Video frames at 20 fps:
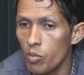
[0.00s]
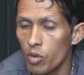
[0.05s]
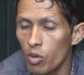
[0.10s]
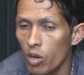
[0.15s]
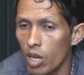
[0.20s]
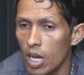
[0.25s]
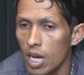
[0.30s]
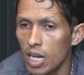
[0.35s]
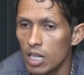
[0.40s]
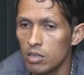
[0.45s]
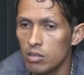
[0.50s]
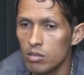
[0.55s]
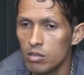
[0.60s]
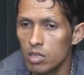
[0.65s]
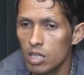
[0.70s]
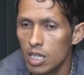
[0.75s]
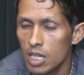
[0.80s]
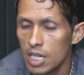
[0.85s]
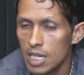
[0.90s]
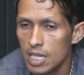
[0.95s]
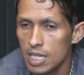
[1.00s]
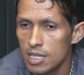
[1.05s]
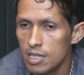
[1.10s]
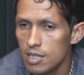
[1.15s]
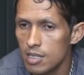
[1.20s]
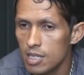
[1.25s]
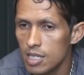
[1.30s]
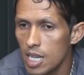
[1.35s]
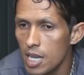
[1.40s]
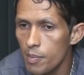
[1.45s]
tá ao meu lado,
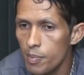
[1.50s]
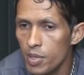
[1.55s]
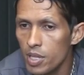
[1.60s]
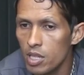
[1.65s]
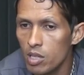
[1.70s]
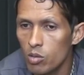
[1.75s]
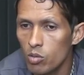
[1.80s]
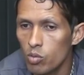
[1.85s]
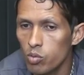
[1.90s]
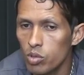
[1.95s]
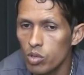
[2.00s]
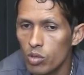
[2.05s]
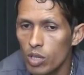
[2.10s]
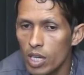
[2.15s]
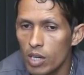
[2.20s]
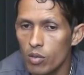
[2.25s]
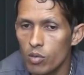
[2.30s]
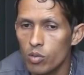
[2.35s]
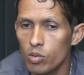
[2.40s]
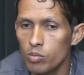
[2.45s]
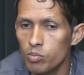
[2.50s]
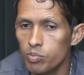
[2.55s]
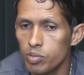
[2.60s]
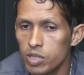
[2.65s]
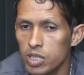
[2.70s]
sempre de tudo eu quero,